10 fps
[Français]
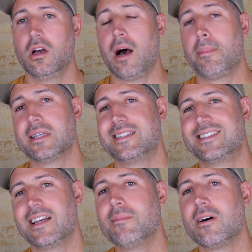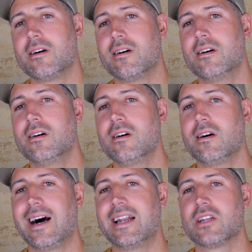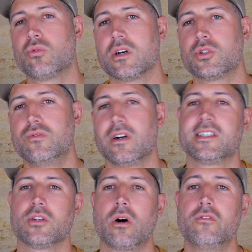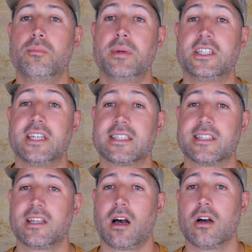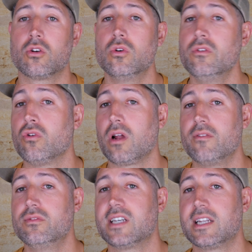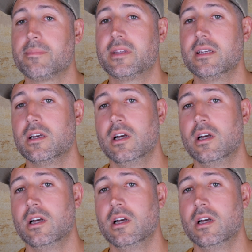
Après, c'est tellement euh, aléatoire suivant les endroits où vous pêchez, etc., qu'il faudra vous adapter